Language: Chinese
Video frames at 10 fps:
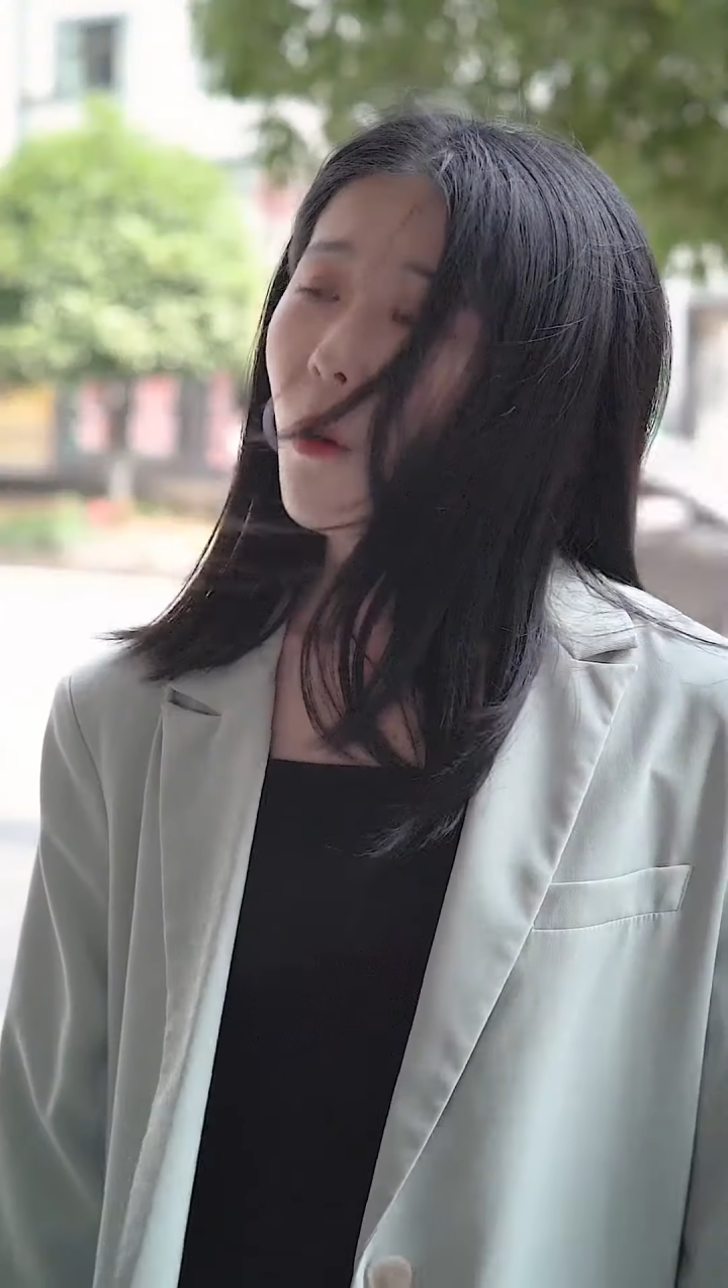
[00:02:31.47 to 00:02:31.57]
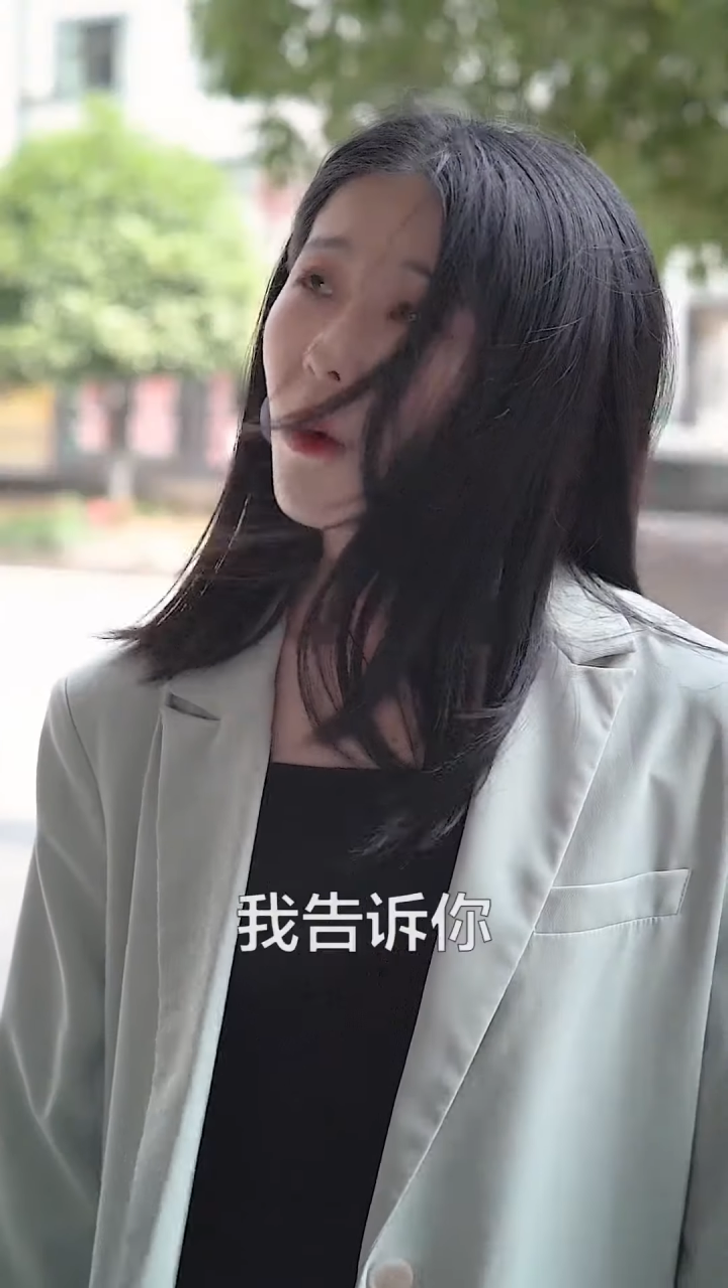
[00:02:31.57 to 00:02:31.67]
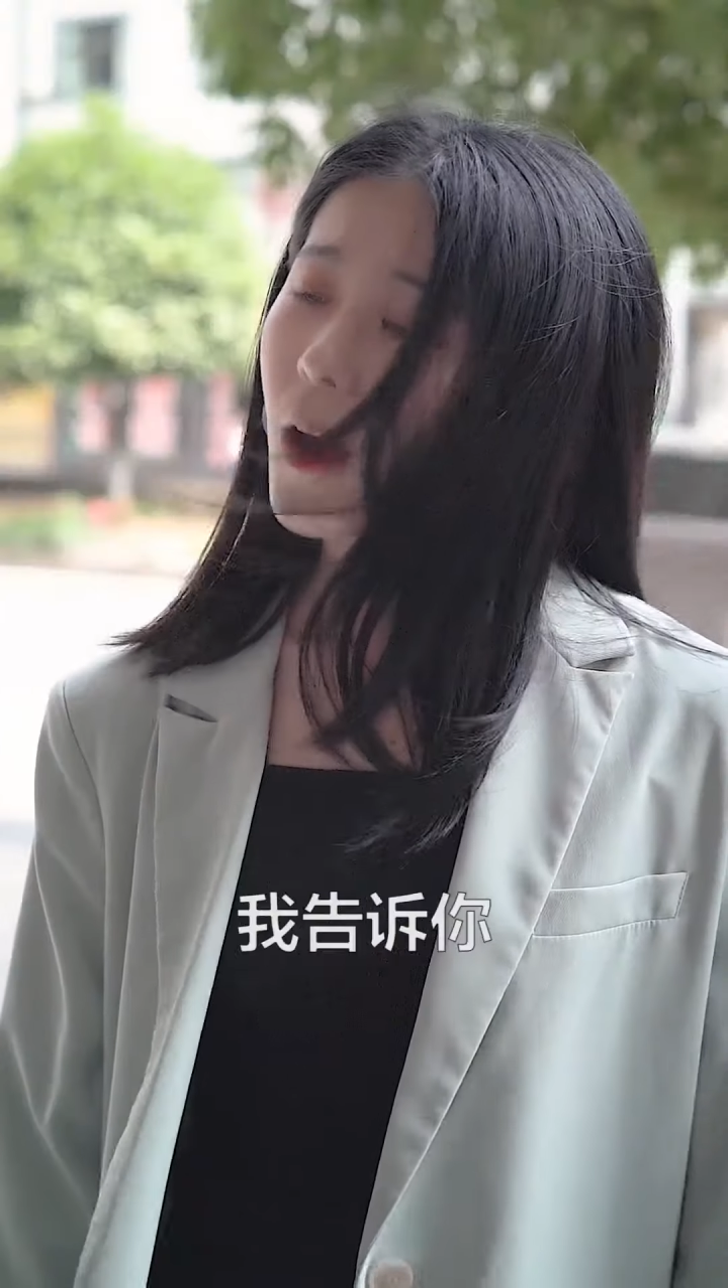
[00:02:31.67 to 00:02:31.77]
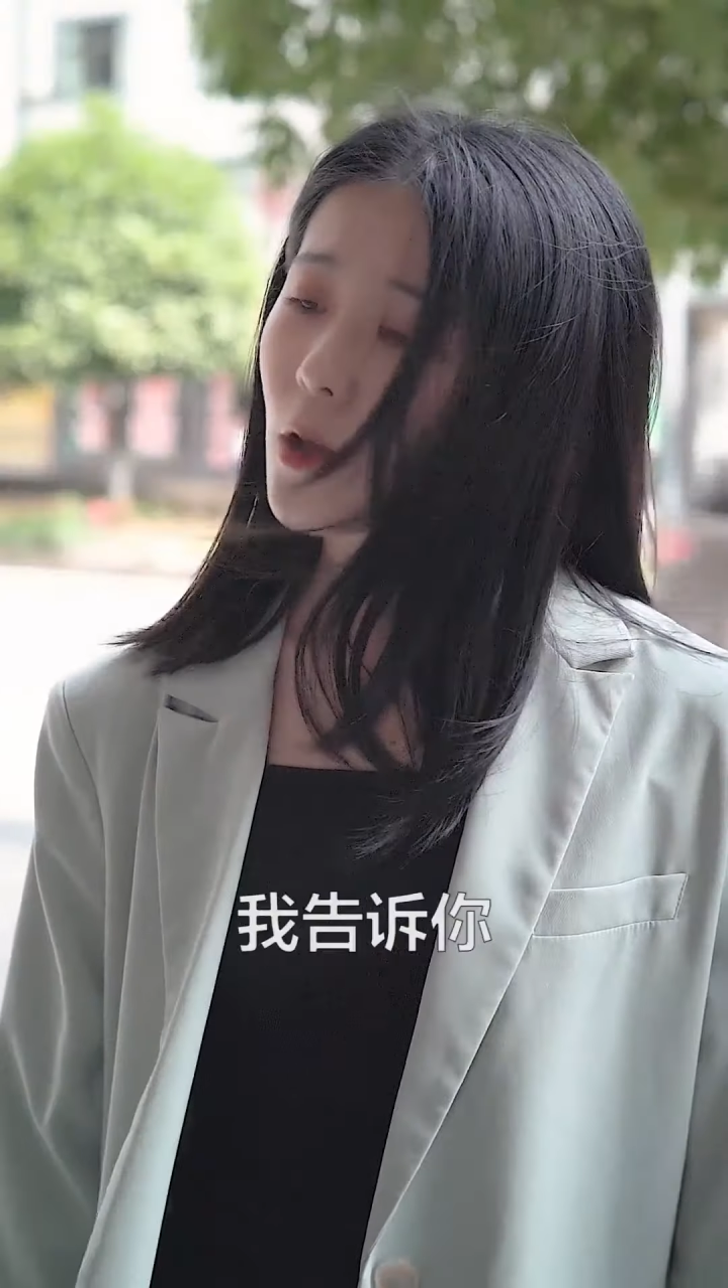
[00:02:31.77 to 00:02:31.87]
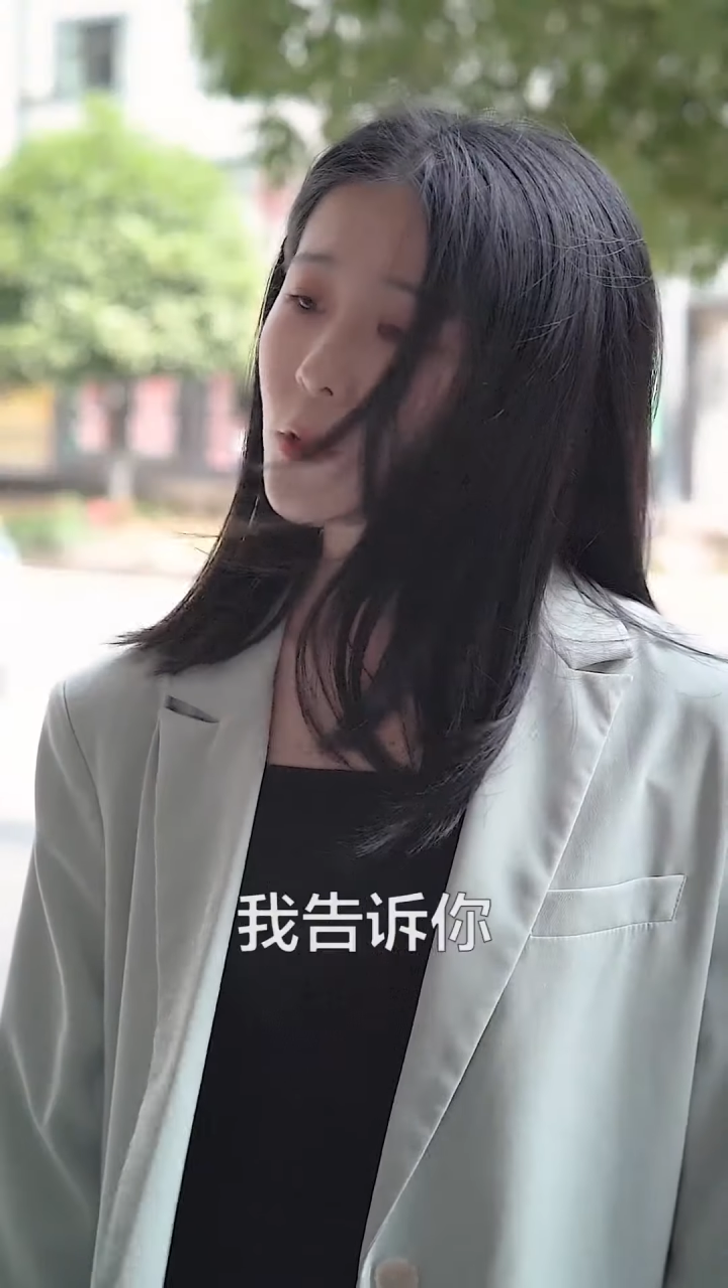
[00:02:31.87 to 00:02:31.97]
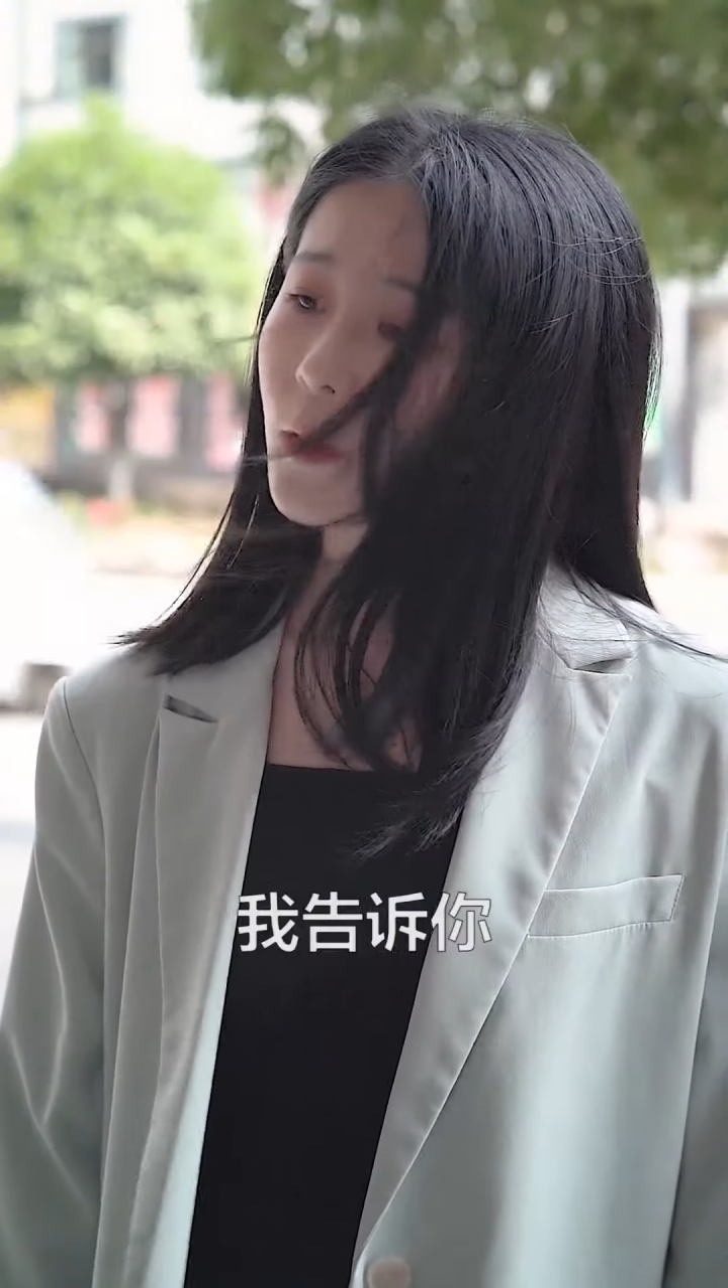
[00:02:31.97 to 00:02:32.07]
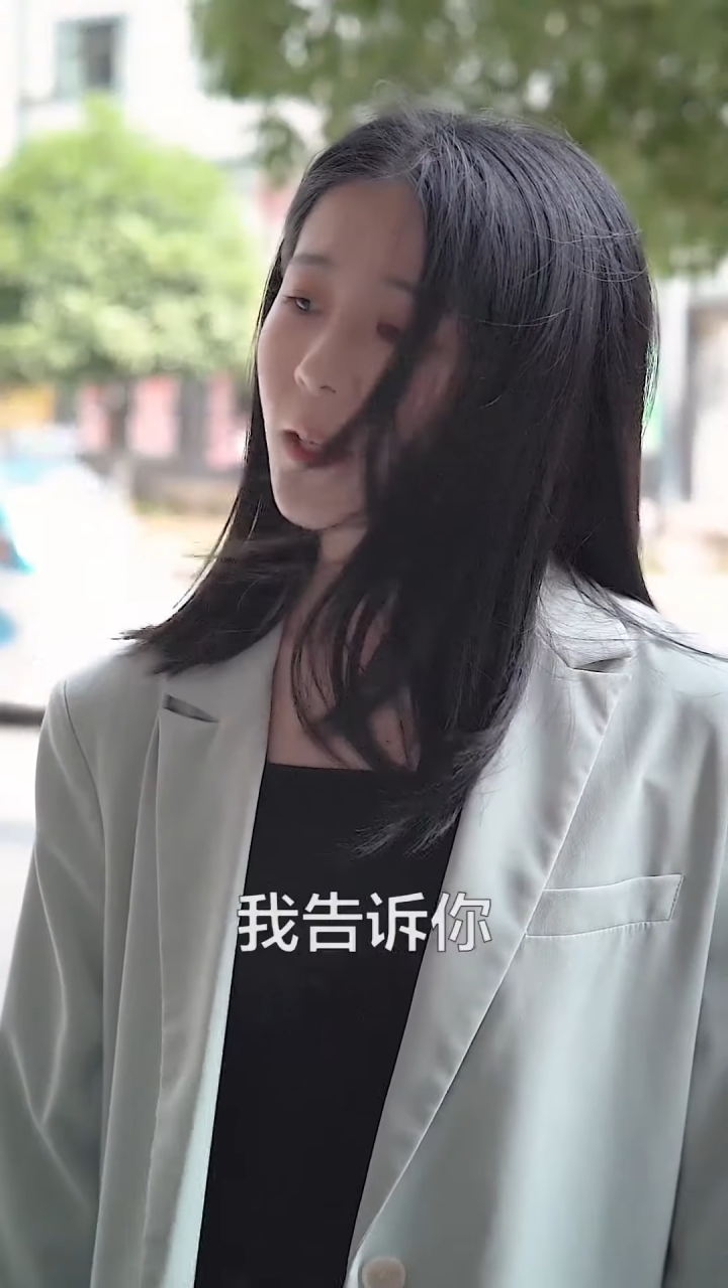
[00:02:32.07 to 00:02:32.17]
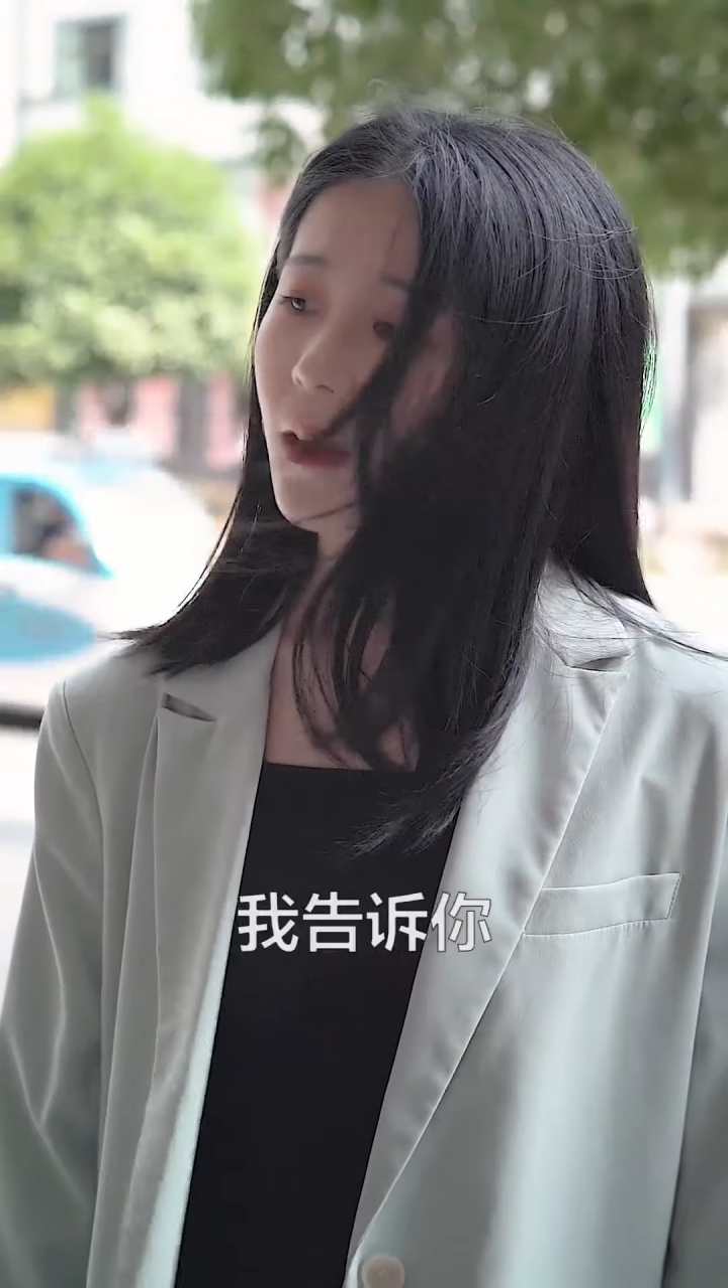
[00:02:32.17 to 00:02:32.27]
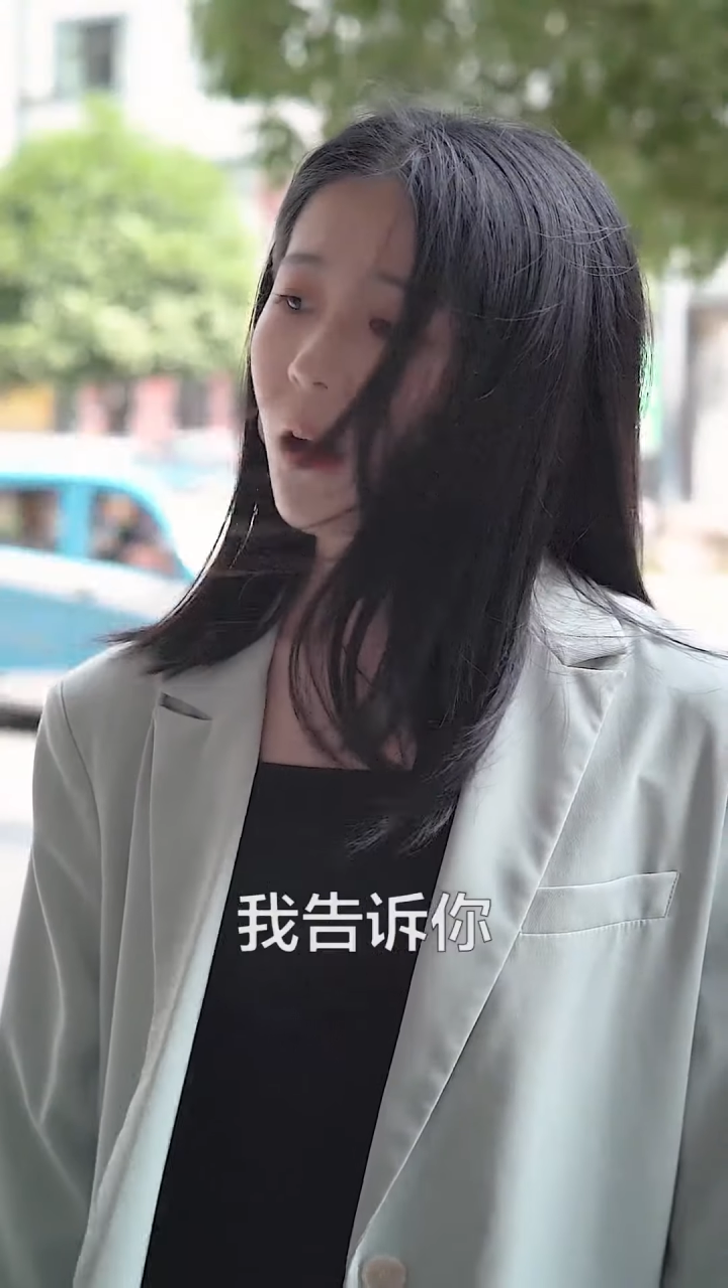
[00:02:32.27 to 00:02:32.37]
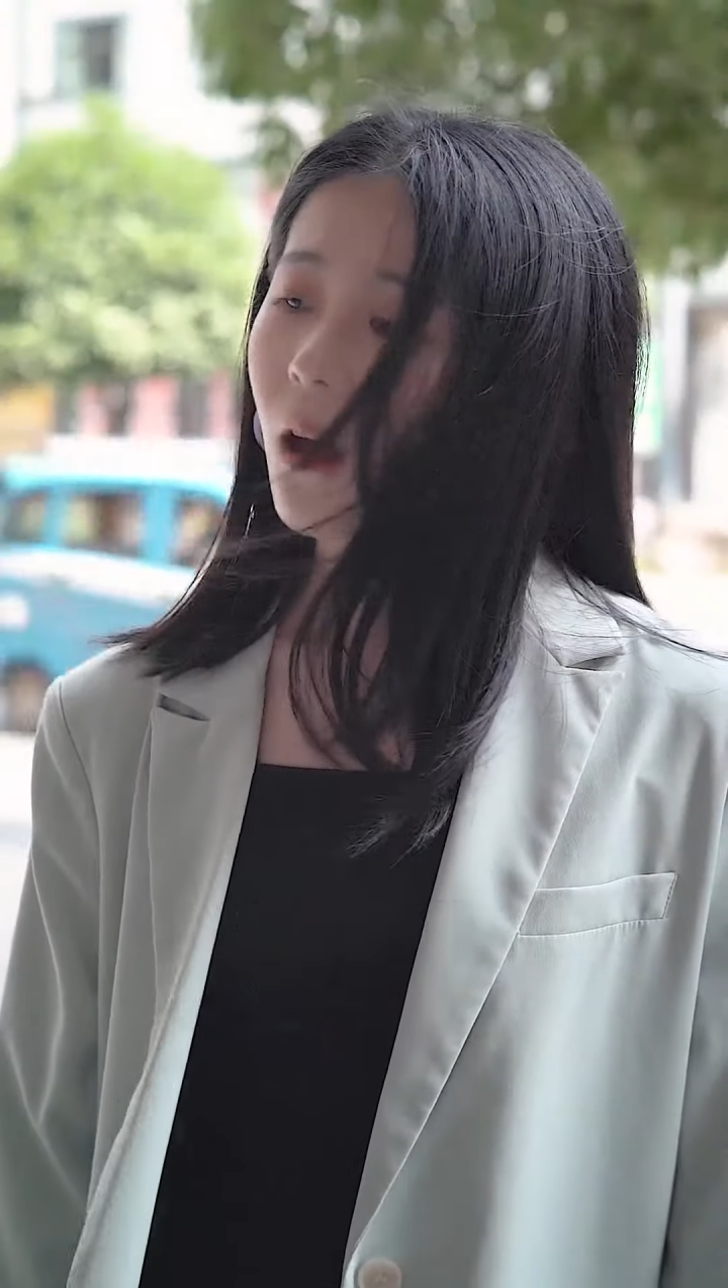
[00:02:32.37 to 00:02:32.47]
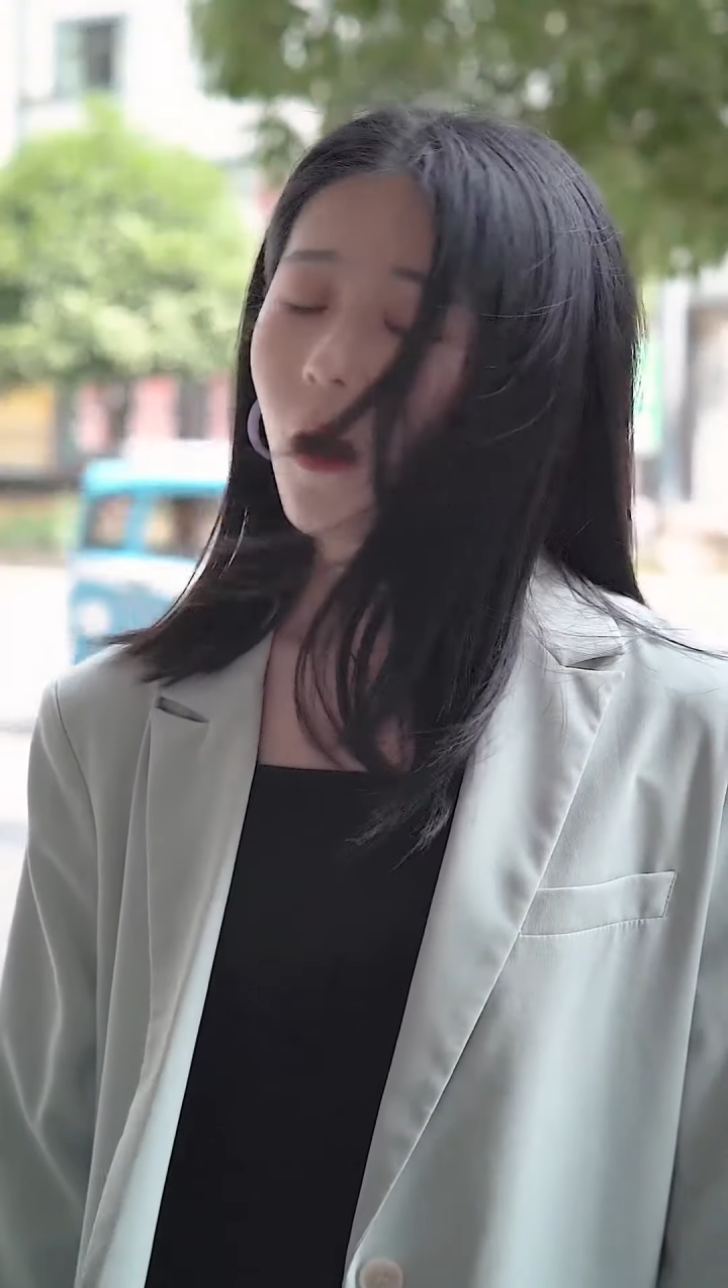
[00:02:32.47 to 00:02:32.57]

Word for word: 我告诉你，